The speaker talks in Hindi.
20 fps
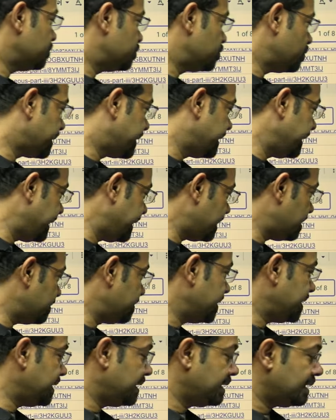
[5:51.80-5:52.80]
जो गेट
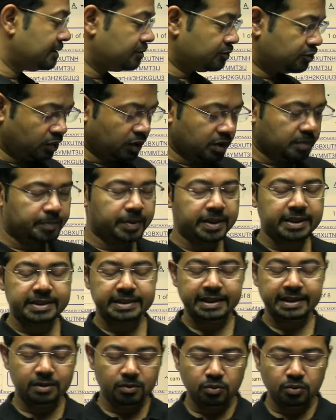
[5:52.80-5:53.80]
में जरूरत
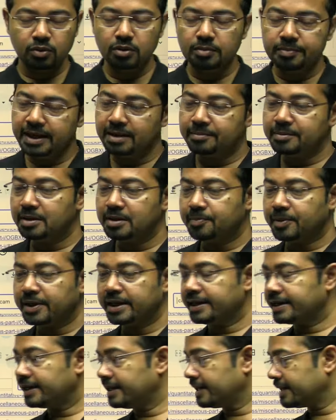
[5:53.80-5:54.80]
पड़ता है वो भी हमने
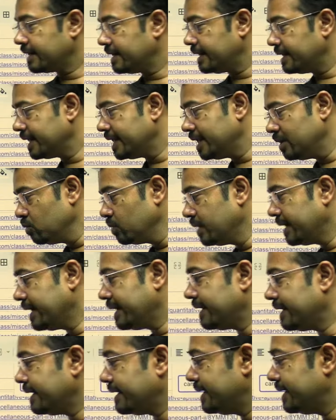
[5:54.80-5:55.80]
पढ़ा कर रखा है यू
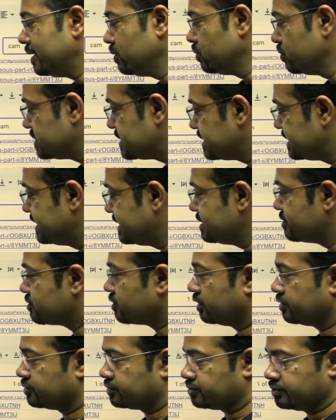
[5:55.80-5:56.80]
कैन यूज दिस
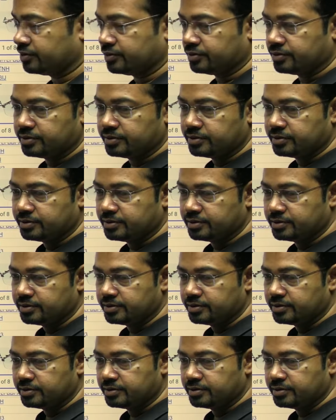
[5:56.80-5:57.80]
ऑल्सो
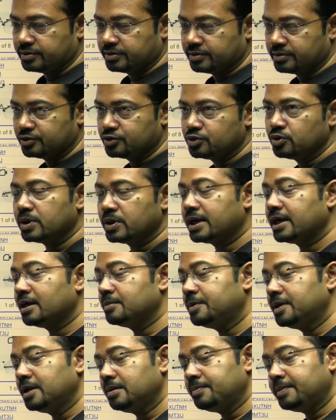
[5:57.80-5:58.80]
जो
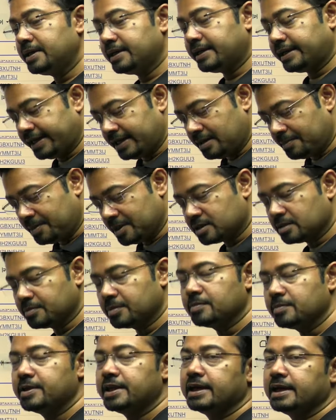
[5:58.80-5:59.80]
कभी भी कहीं भी
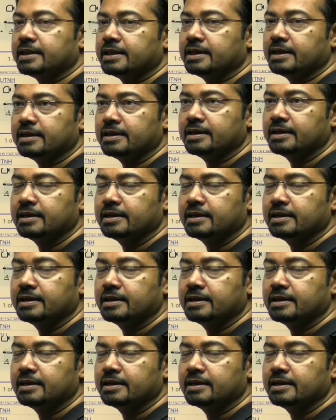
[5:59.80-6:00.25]
समझ में नहीं आता है